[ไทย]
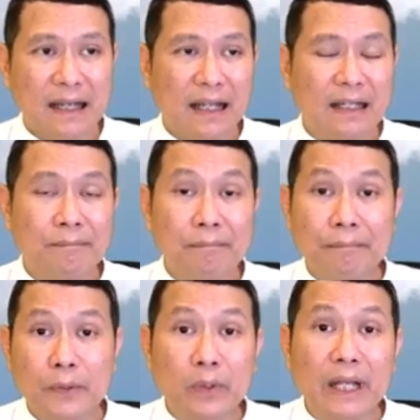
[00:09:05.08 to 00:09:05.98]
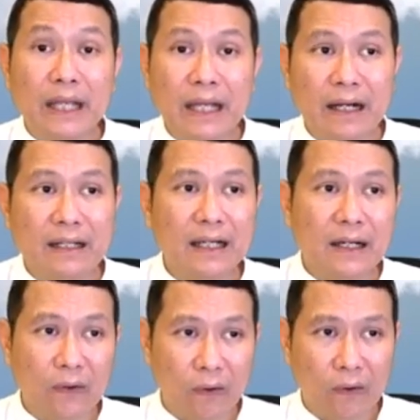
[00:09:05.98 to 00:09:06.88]
อันนี้อยู่ในเรื่
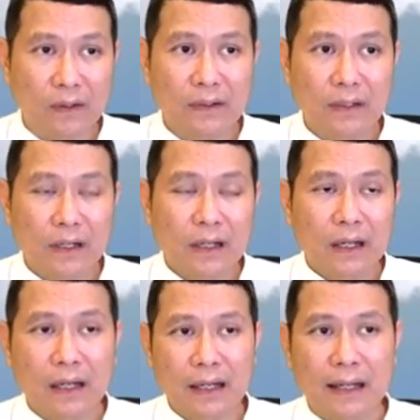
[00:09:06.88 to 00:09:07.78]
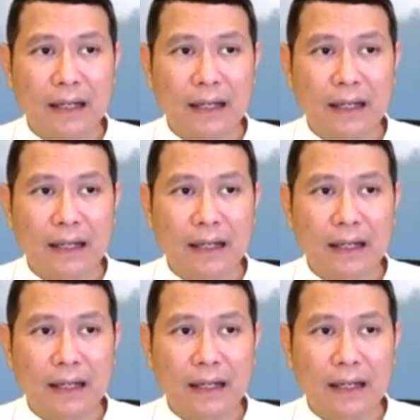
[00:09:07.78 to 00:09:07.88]
องของอ